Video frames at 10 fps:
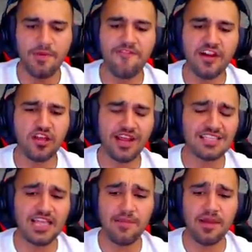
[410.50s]
الفيكتوري يا
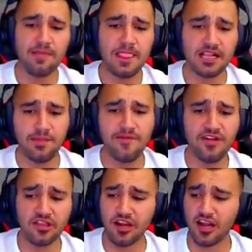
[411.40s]
زلمه بدك دبل
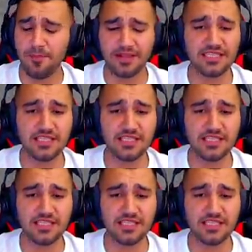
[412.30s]
فيكتوري يخرب بيت